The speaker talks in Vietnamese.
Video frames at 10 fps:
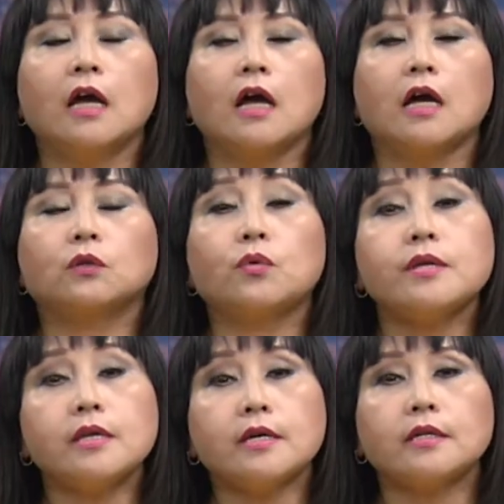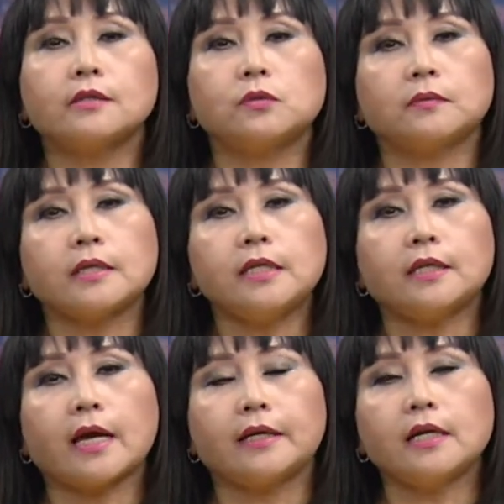À, tuy nhiên là chúng ta nhìn
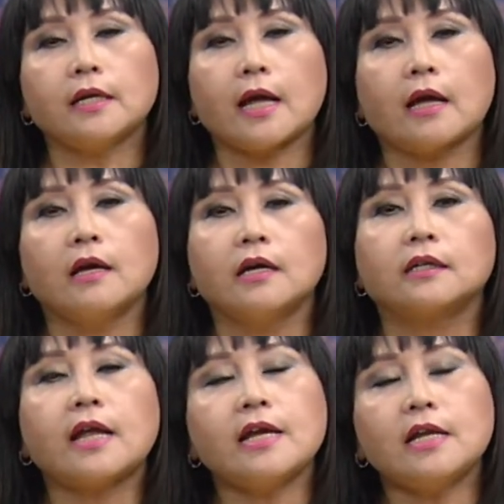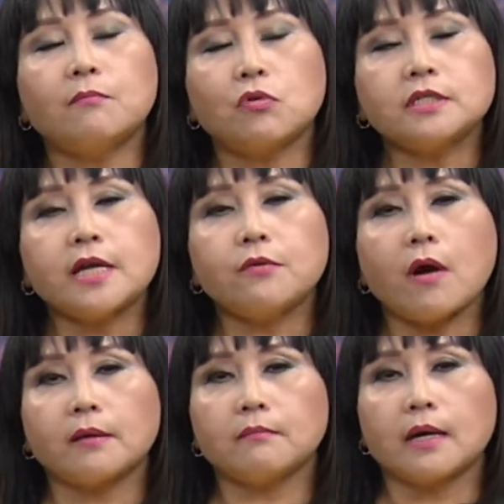thấy rằng là đây là một cái giai
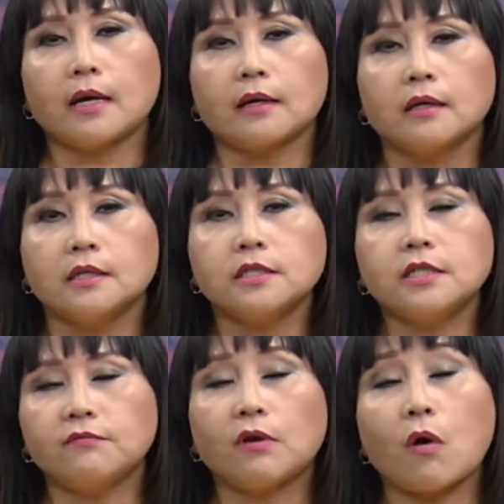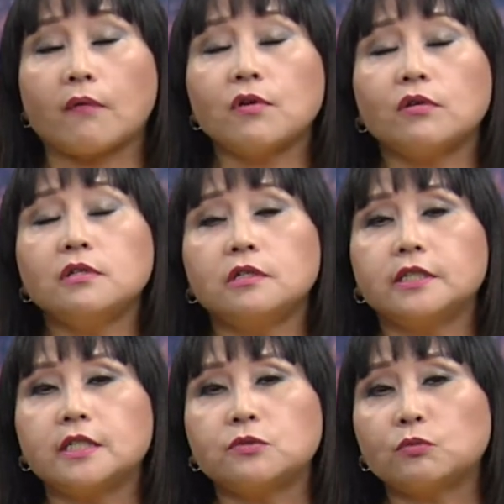đoạn mà chương trình văn hóa và con người
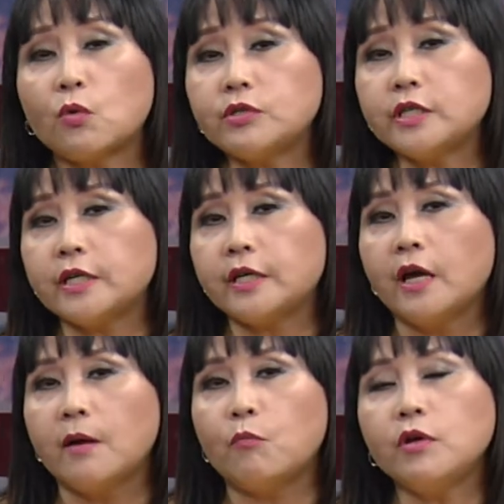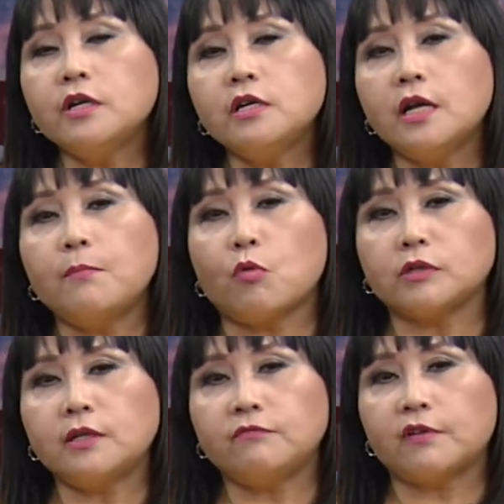thì chúng tôi chỉ muốn đưa lên một
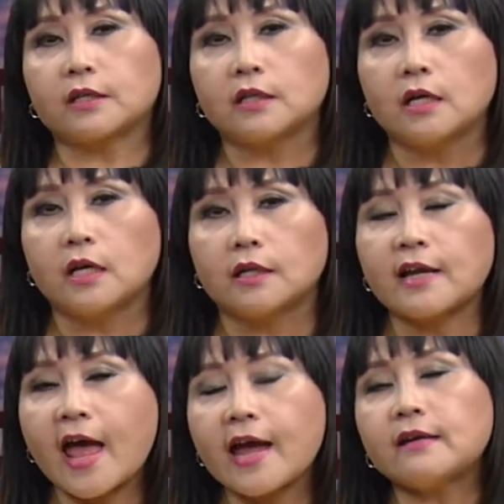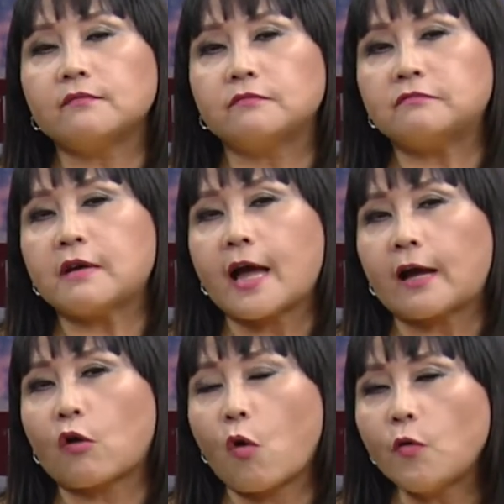nhân vật đang và
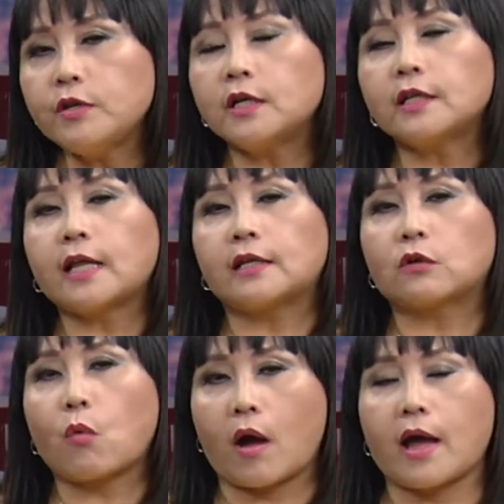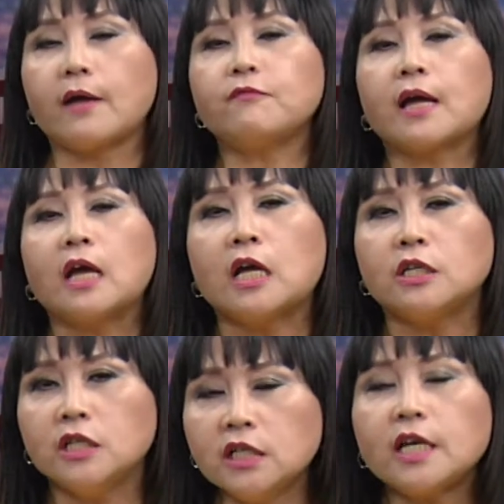có những cái thành quả và
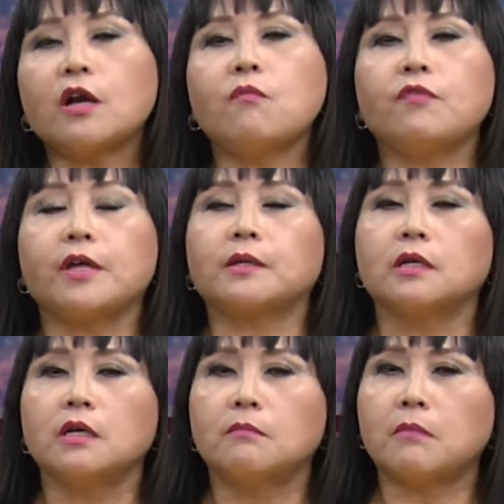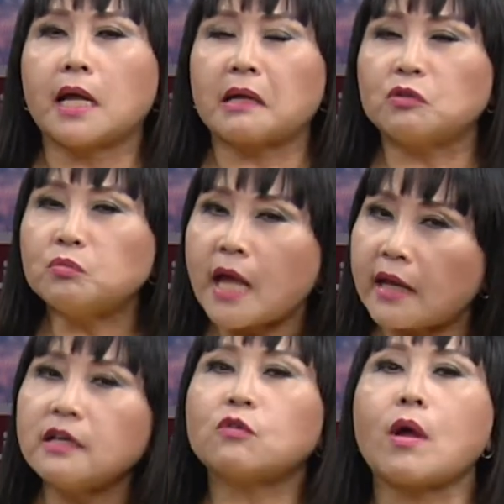những cái công việc mà chúng ta
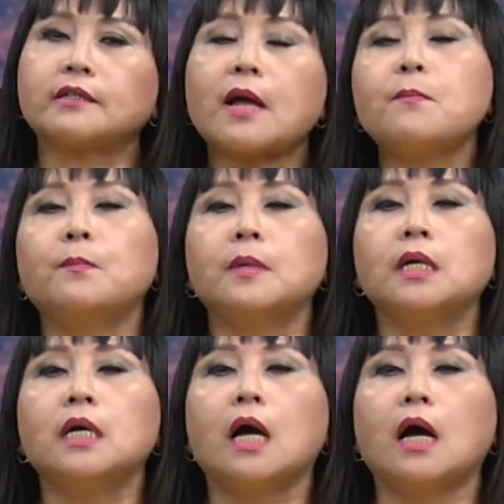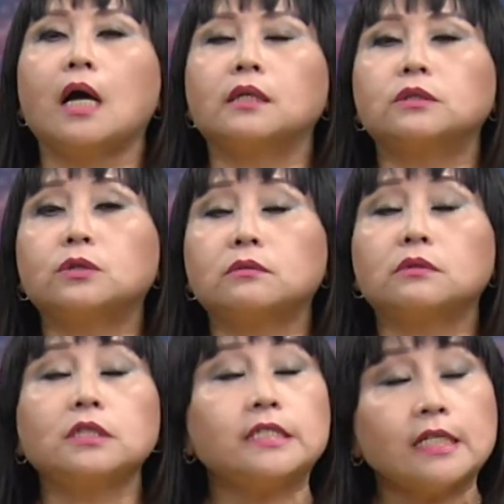rất quan tâm à,
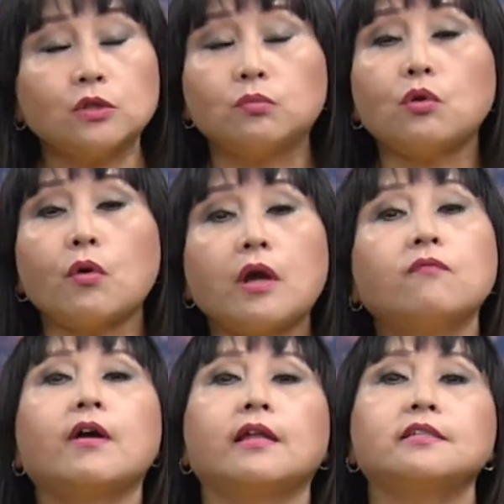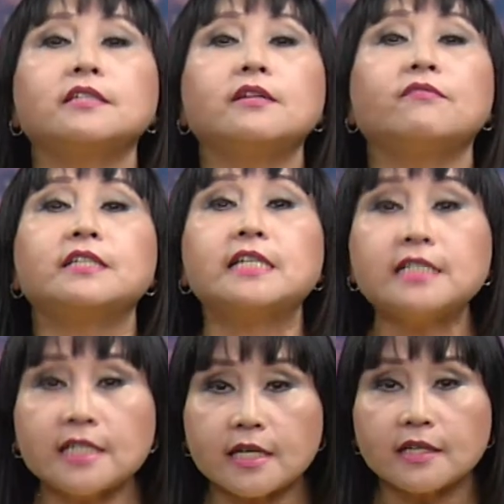chương trình chúng tôi không phải là chương trình về
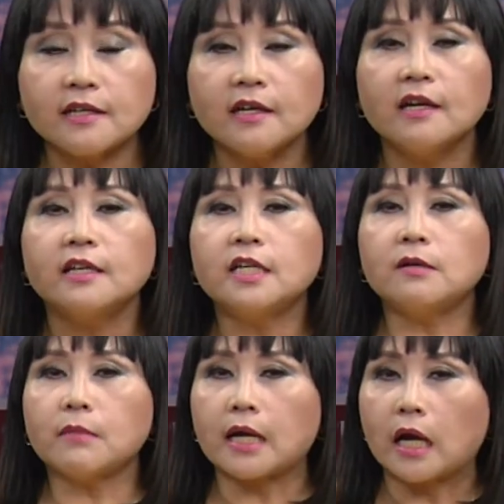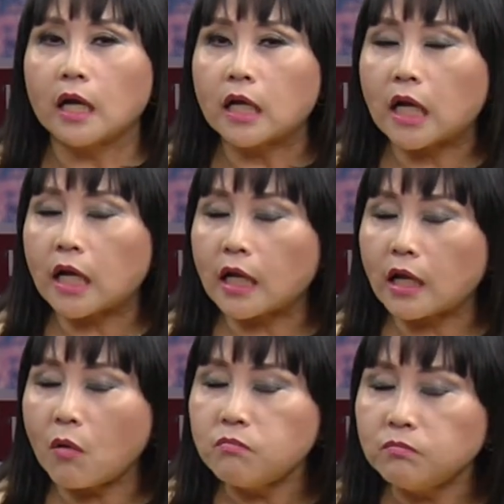chính trị nhưng mà
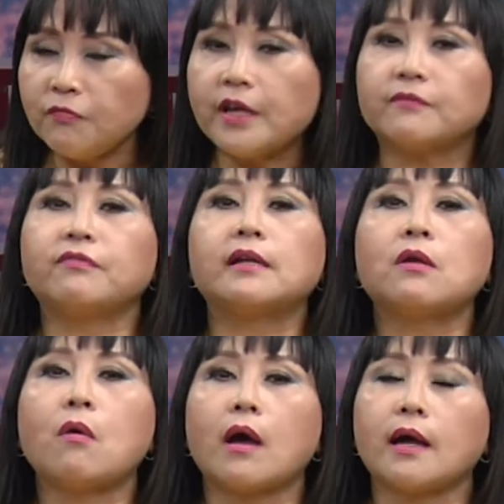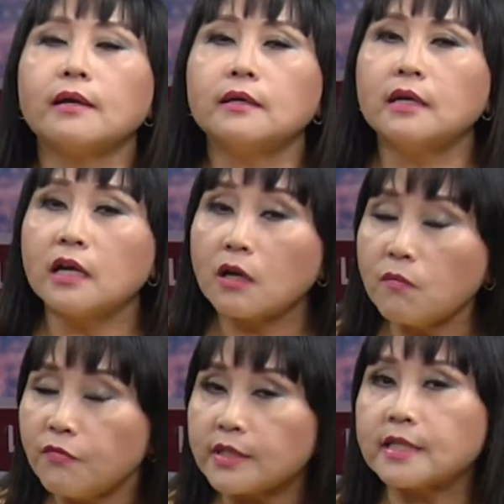công việc văn hóa
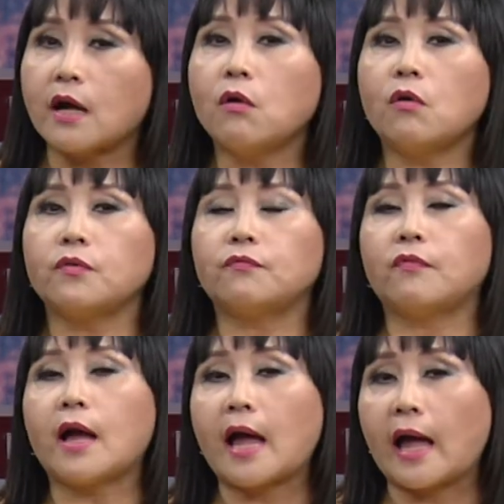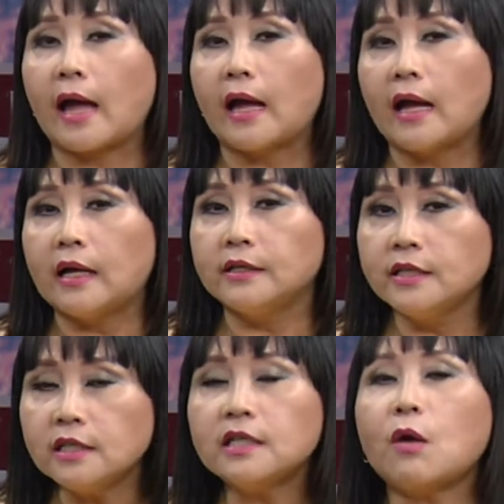công việc xã hội và
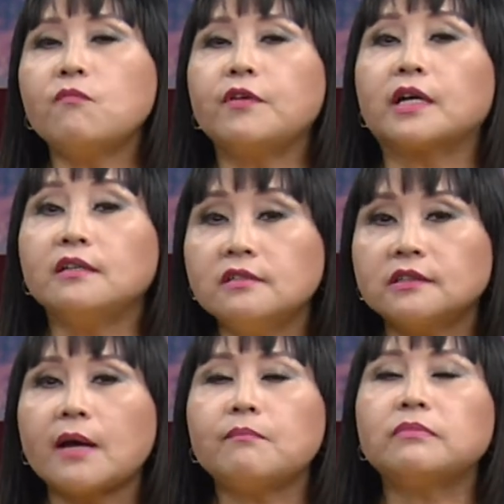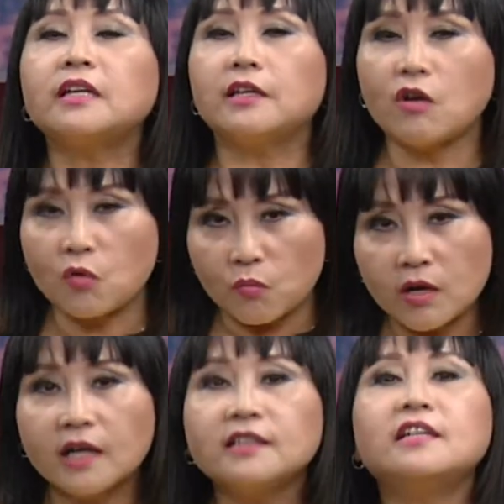những công việc lương tâm thì nó cũng
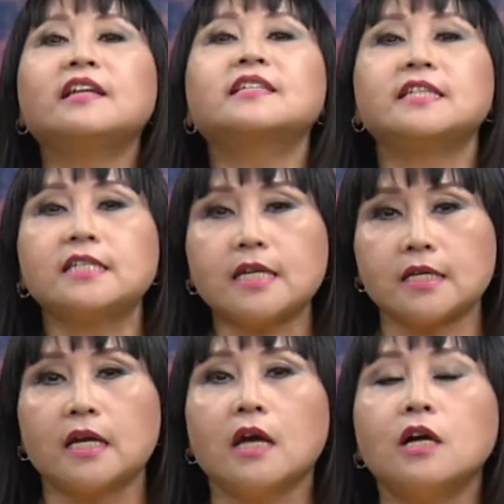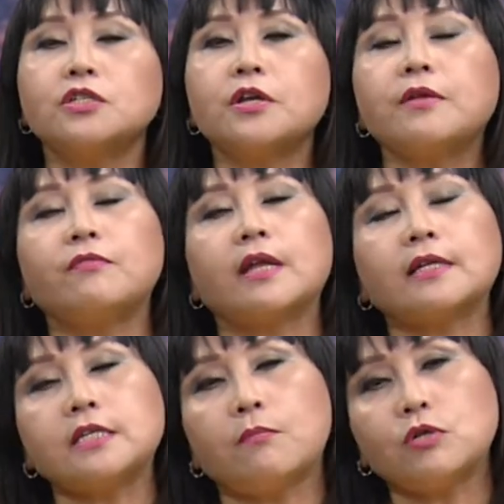gần như là chính trị cho nên phía
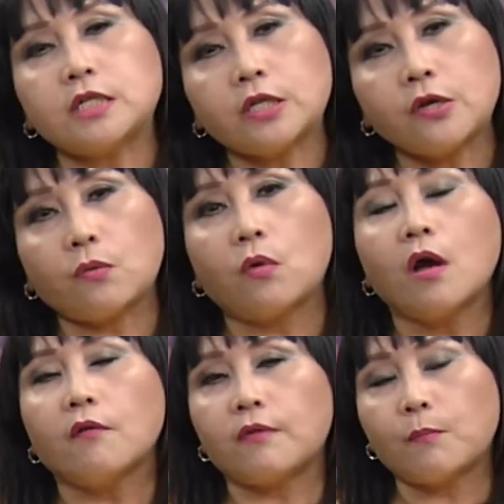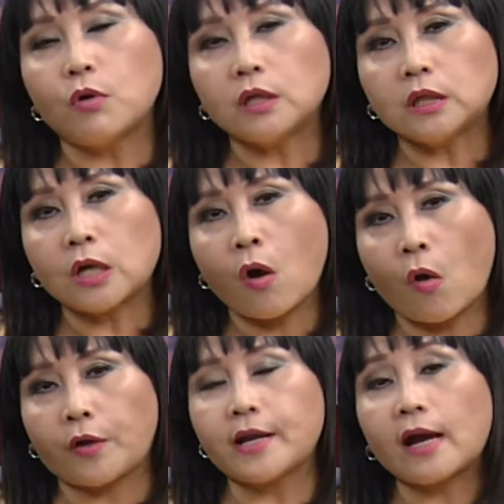nam chỉ muốn giới thiệu và muốn
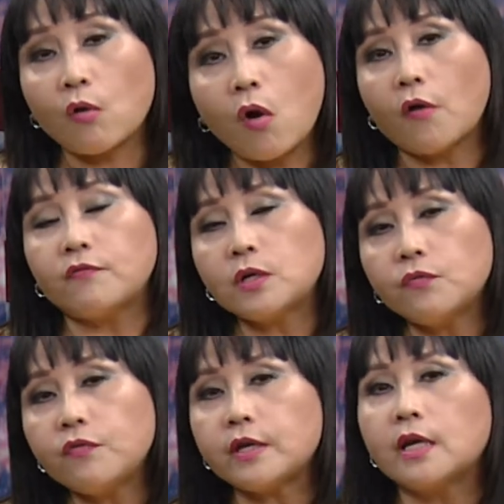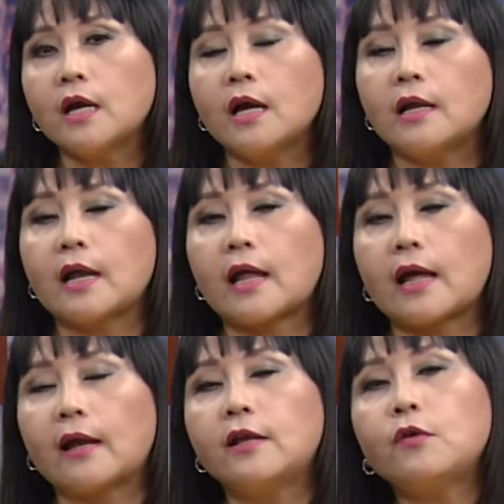hỏi đặt câu hỏi với quý vị
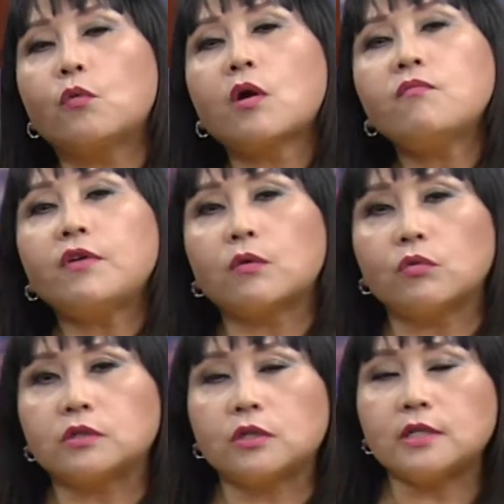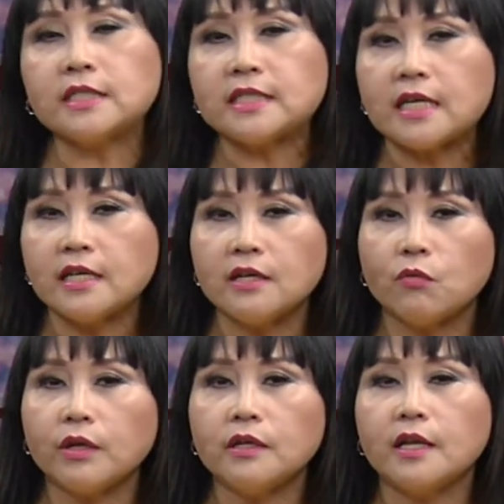là liệu công việc của tiến sĩ
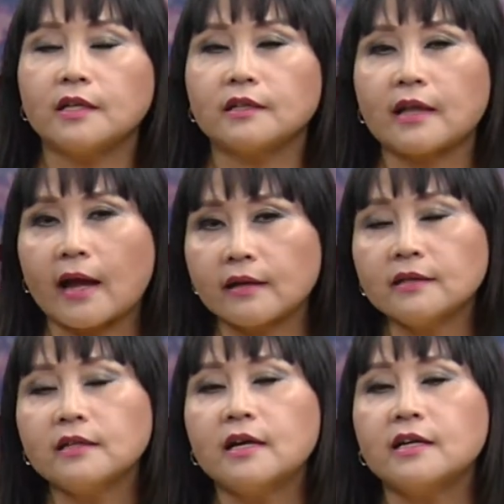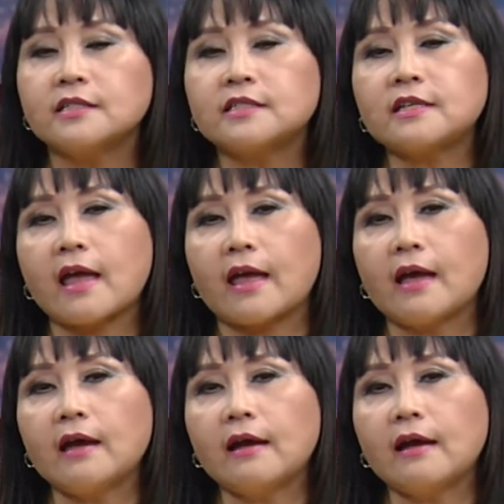nguyễn đình thắng sẽ